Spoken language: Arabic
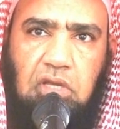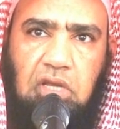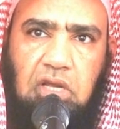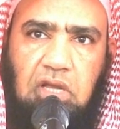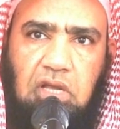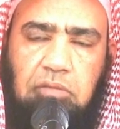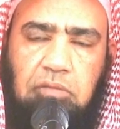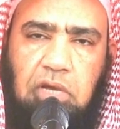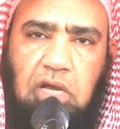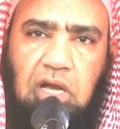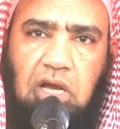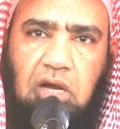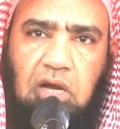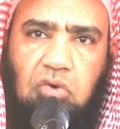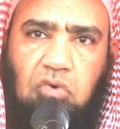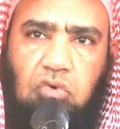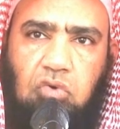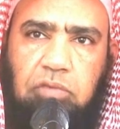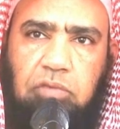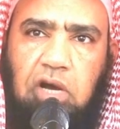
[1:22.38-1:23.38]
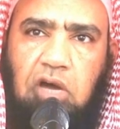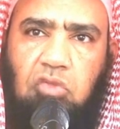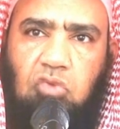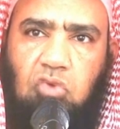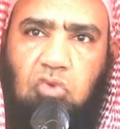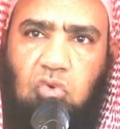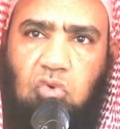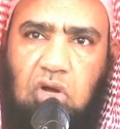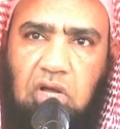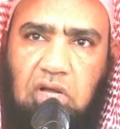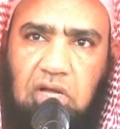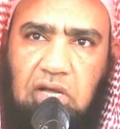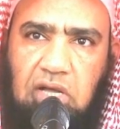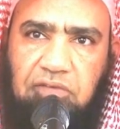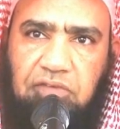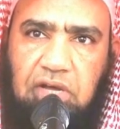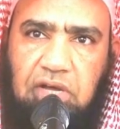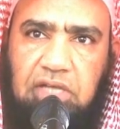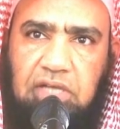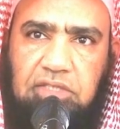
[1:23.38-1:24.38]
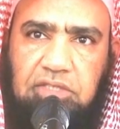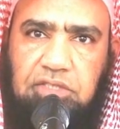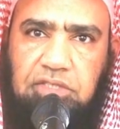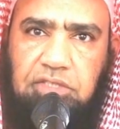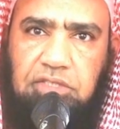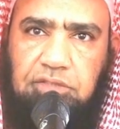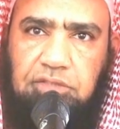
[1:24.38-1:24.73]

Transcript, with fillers: لنا معه بعض الوقفات